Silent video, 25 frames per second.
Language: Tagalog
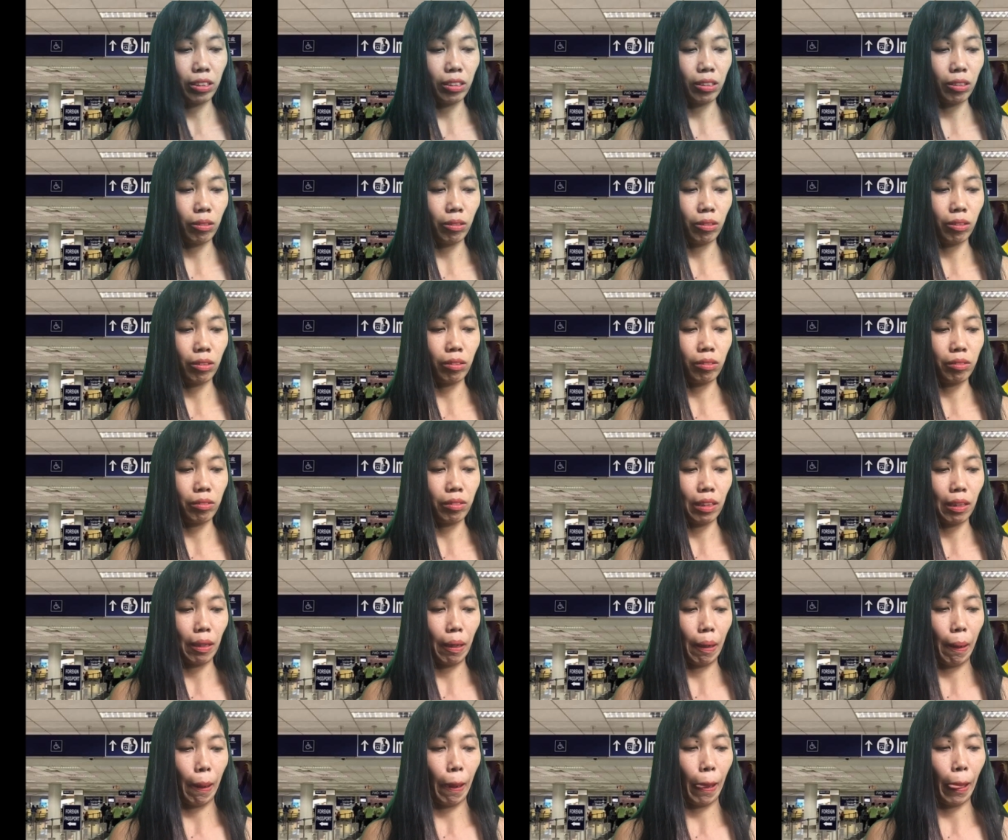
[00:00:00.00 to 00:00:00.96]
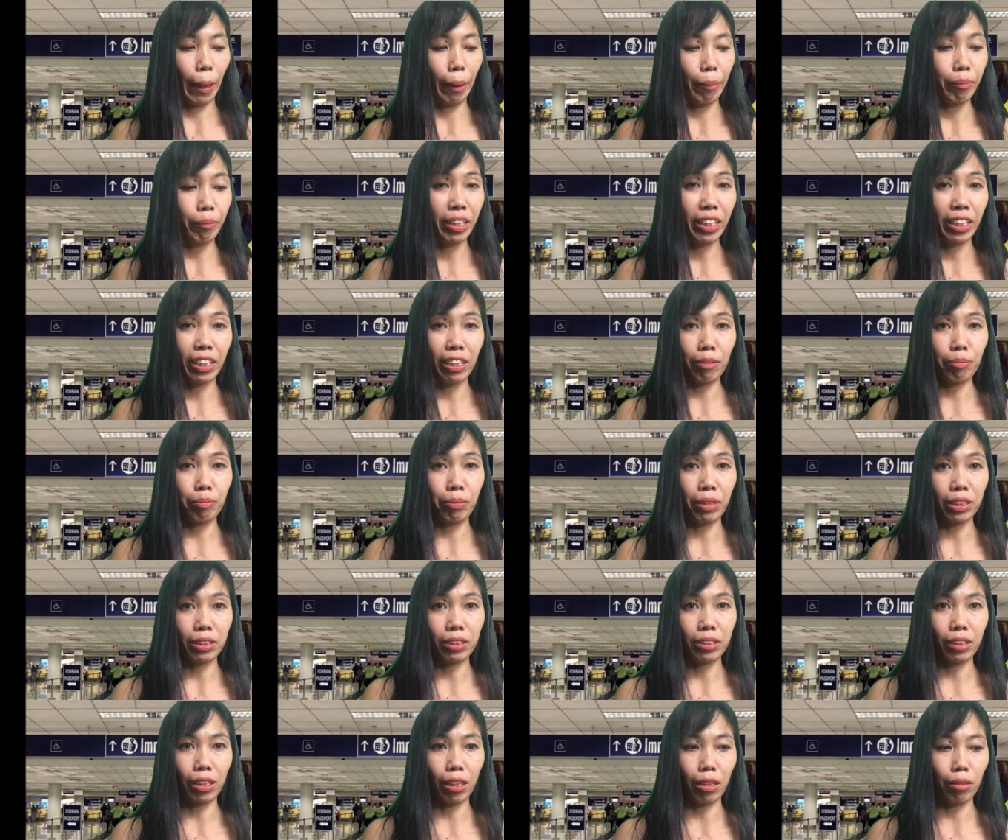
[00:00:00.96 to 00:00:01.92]
So, mahirap
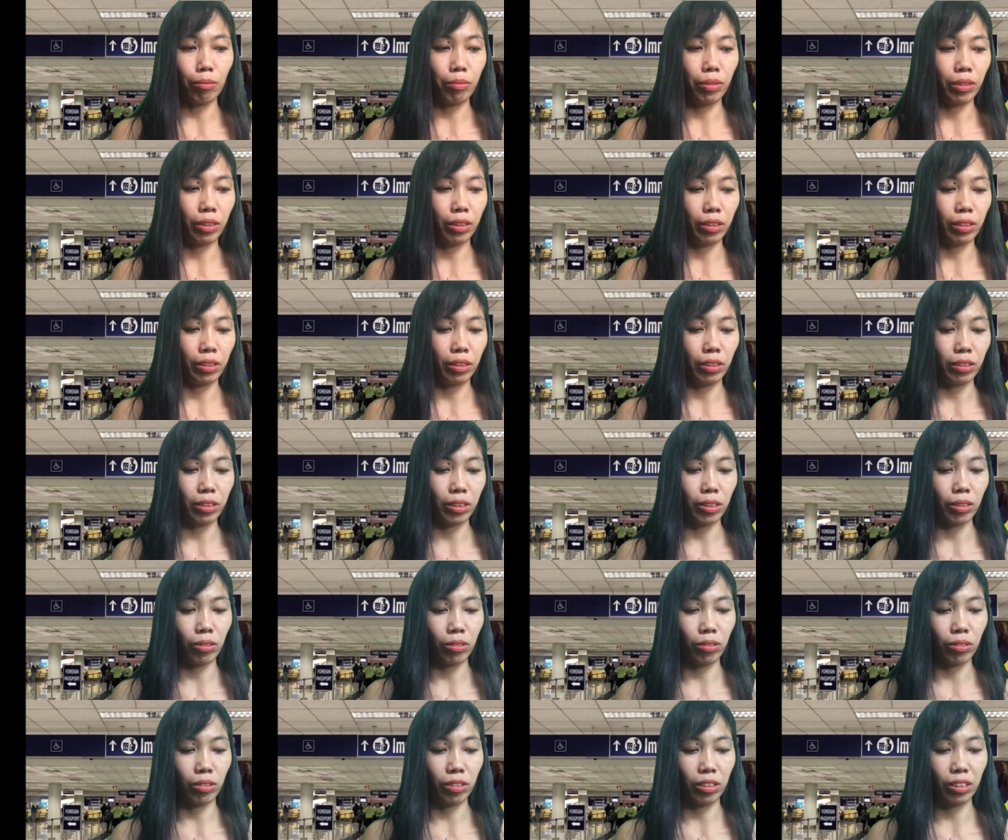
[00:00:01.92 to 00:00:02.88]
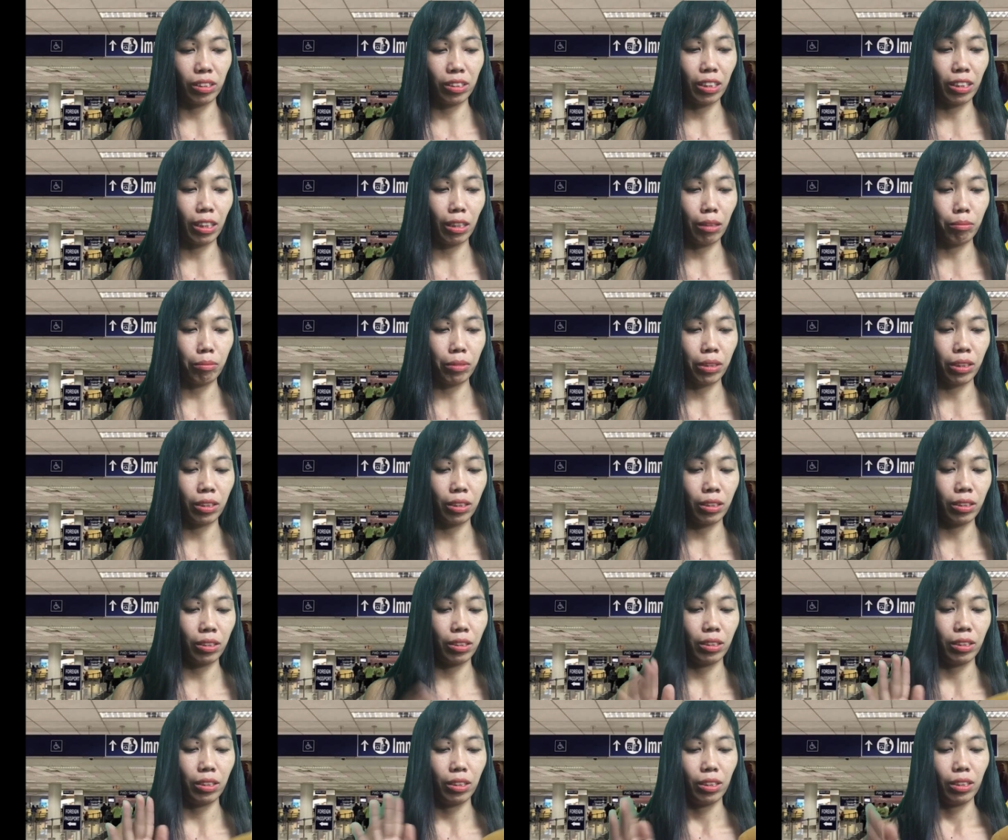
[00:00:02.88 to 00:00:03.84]
mag-travel. So, ang
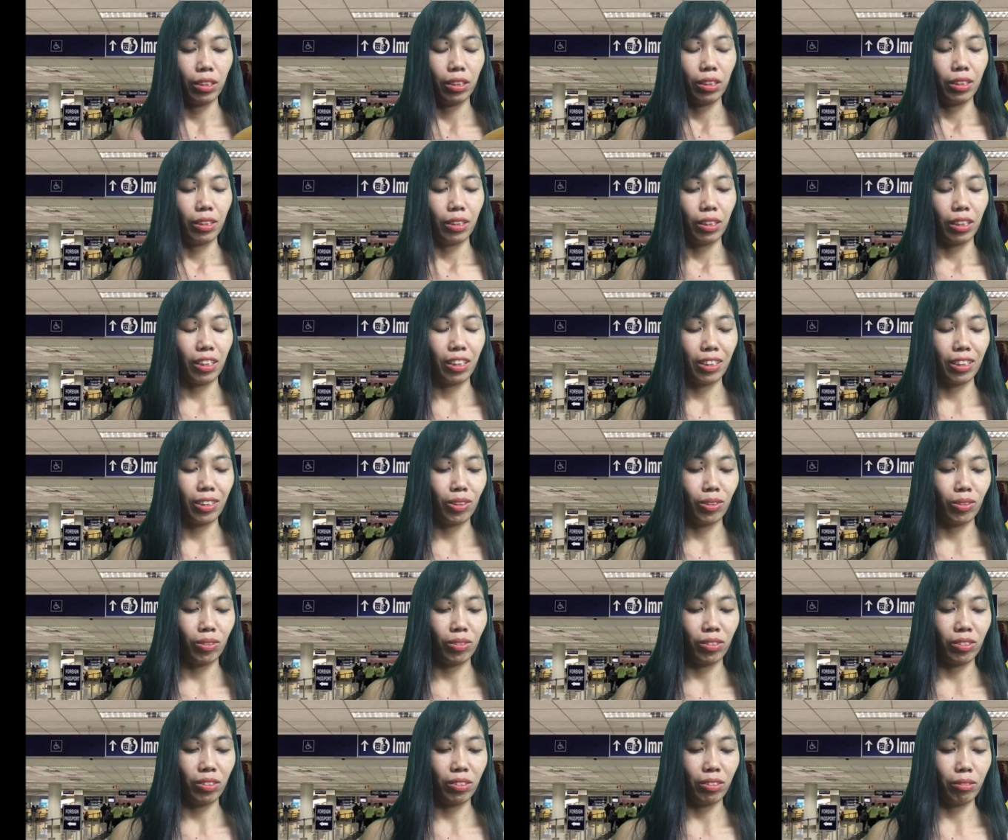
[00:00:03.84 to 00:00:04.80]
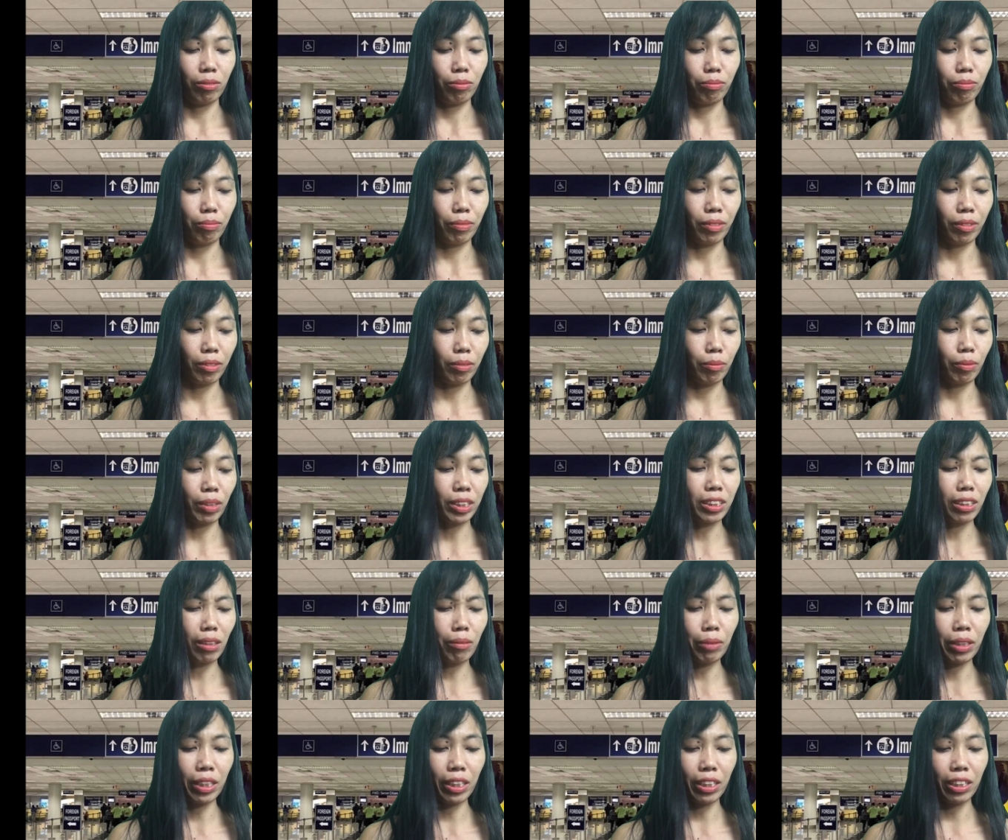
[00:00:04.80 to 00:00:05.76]
daming, ano,
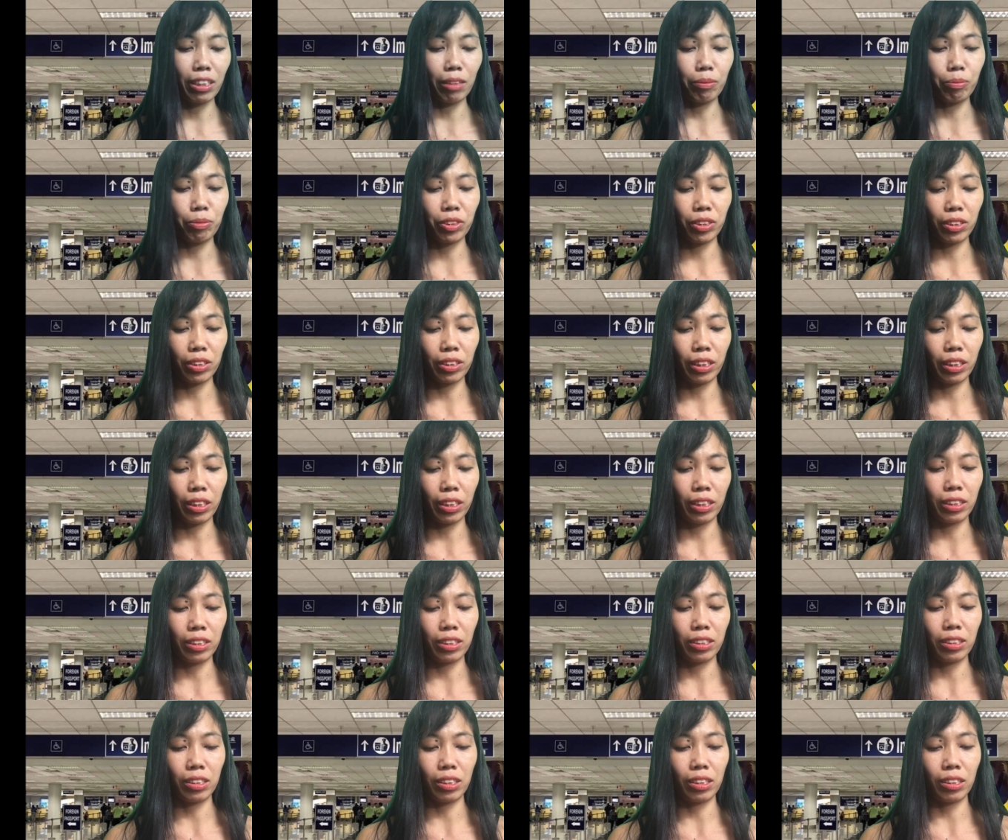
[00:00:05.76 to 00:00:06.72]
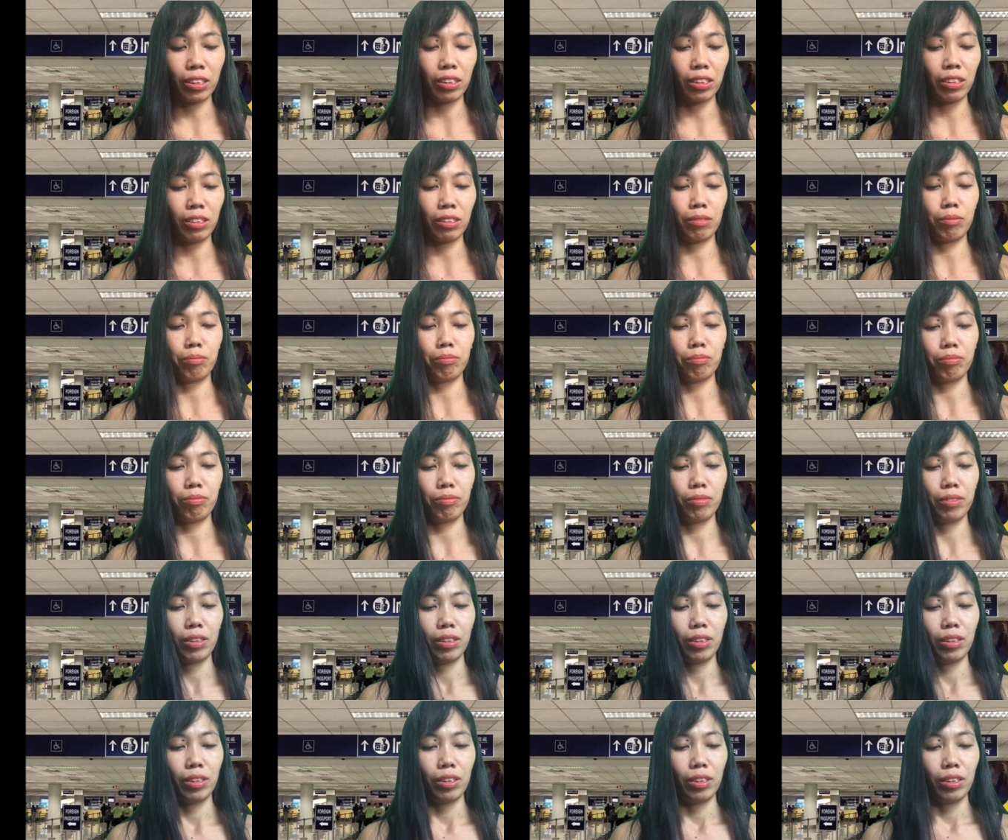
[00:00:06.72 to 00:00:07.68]
basta mahirap siya guys. Um,
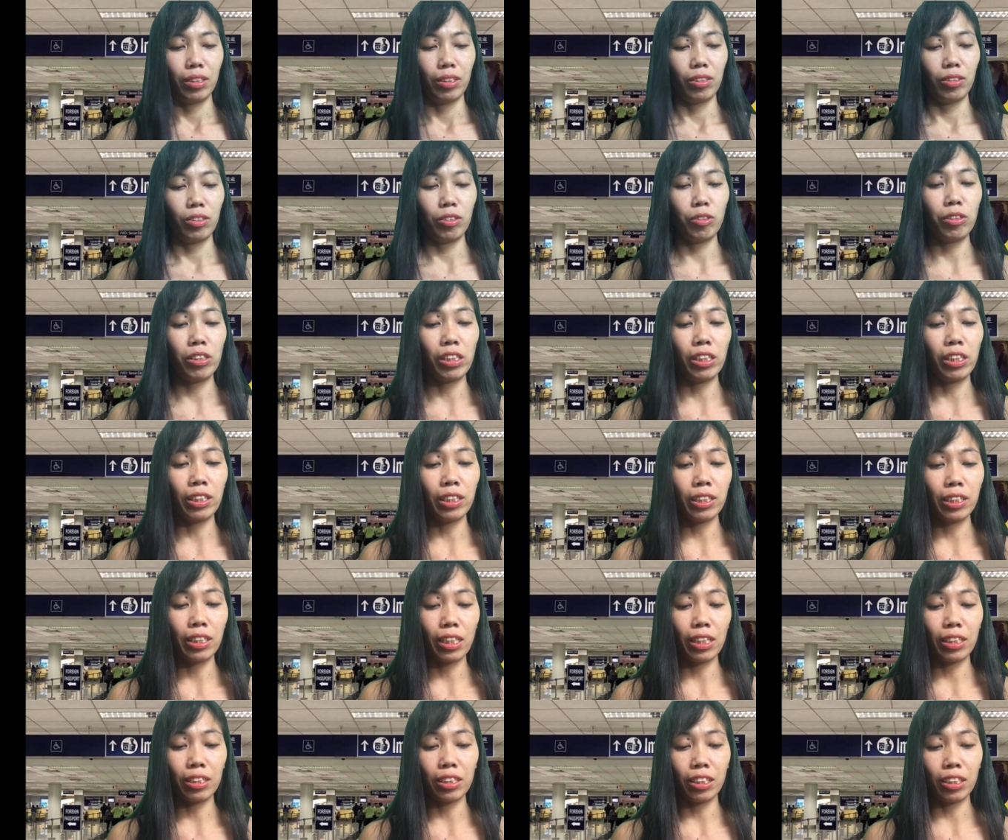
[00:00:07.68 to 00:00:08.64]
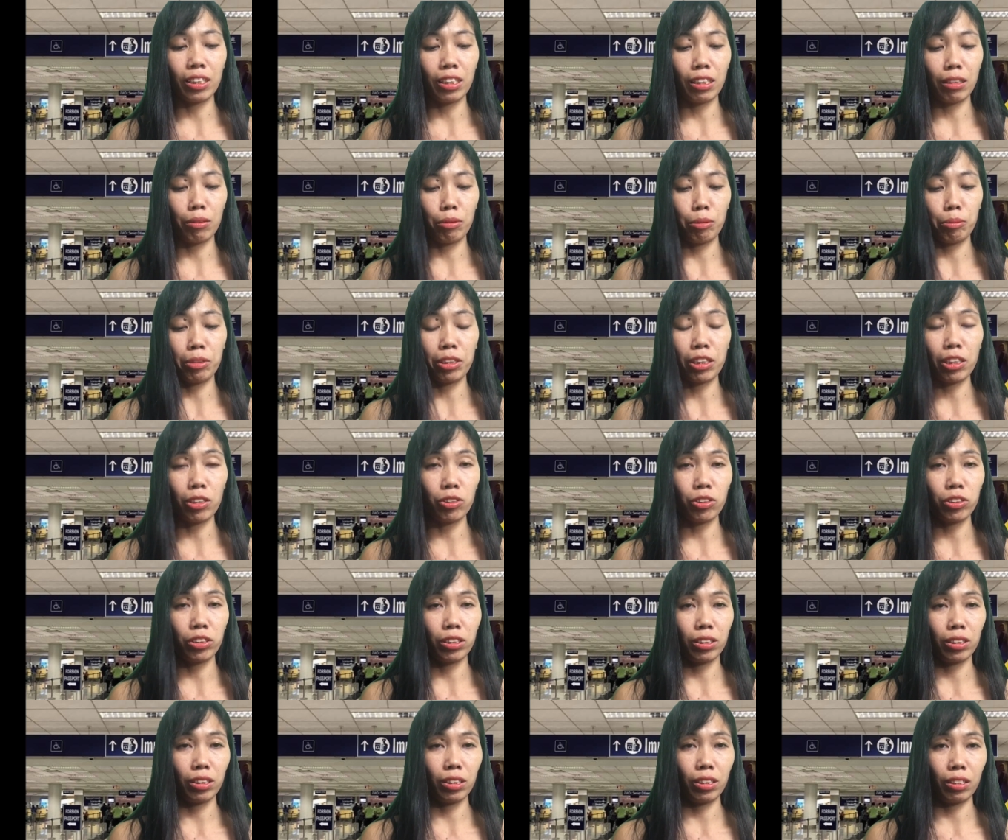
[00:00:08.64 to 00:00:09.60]
yun na lang inaantay namin magkaroon
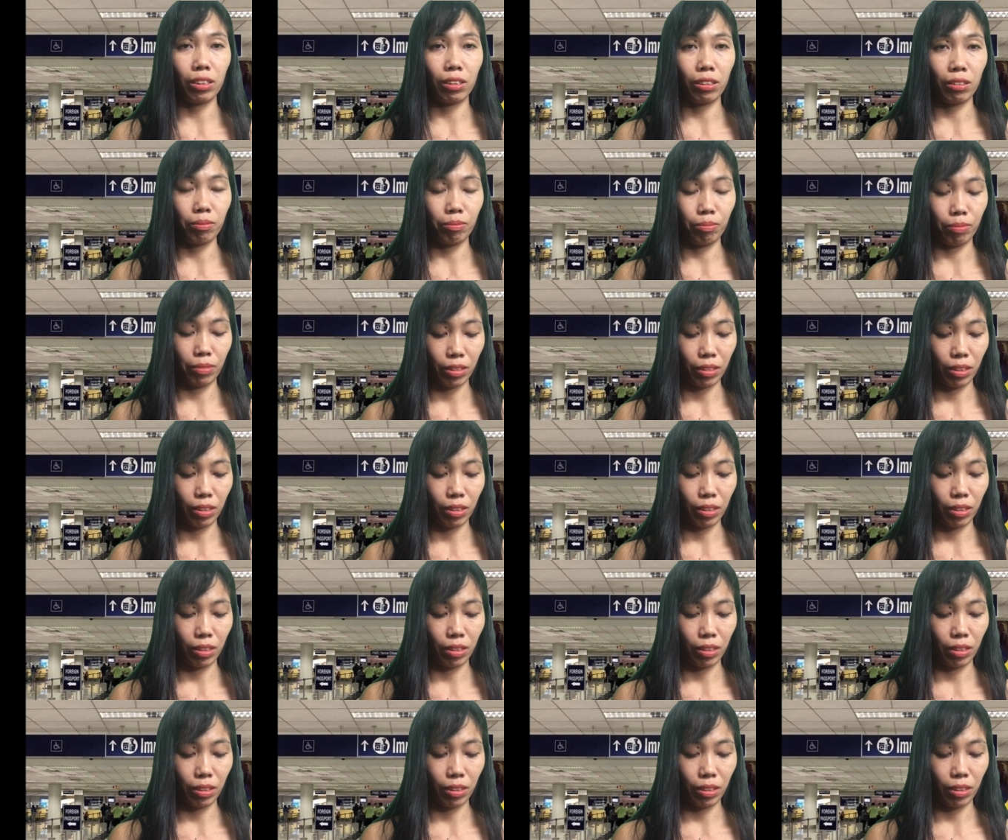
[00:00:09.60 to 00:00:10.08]
siya ng